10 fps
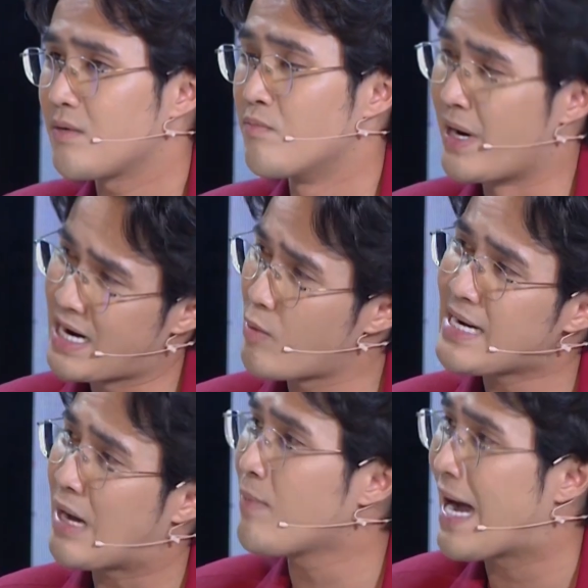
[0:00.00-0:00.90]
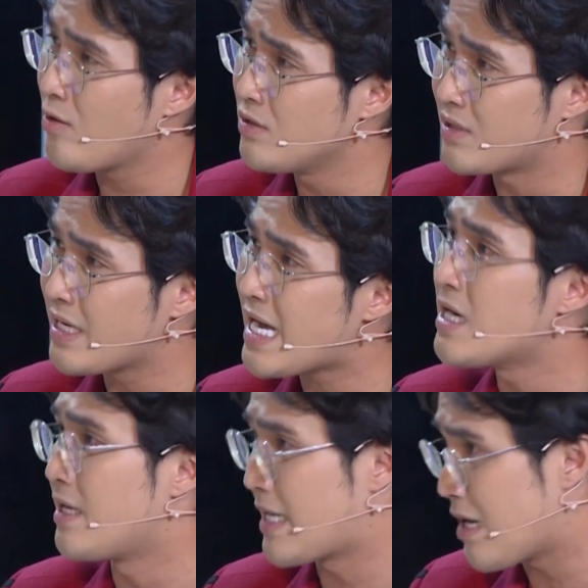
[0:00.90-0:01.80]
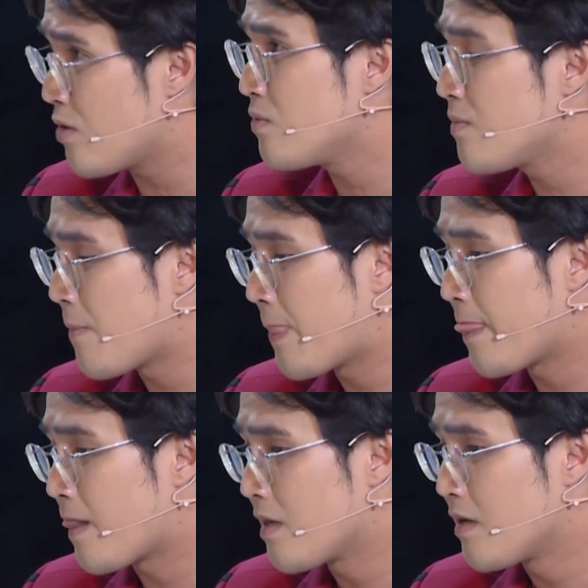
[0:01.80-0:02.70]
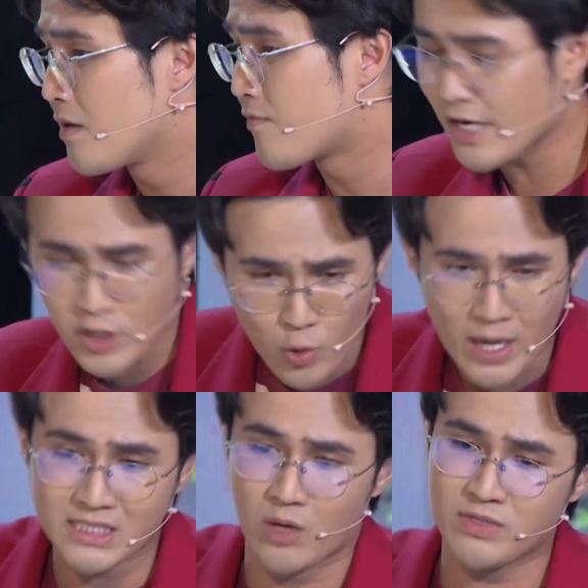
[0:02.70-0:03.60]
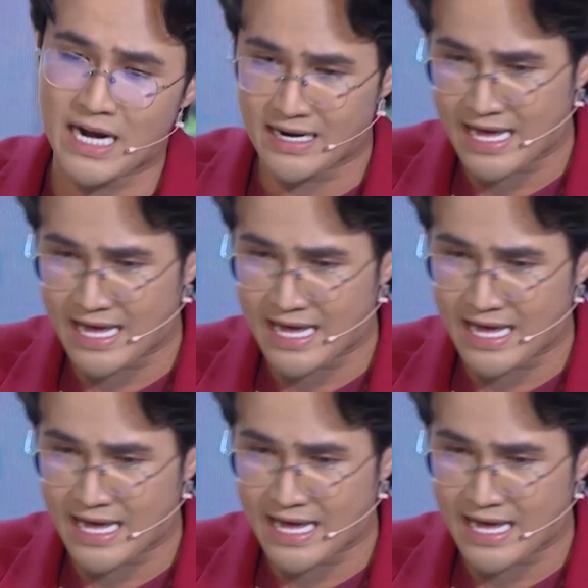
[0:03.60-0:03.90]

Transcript: mình không có đảm bảo được cái gia đình này đâu và cái điều quan trọng rằng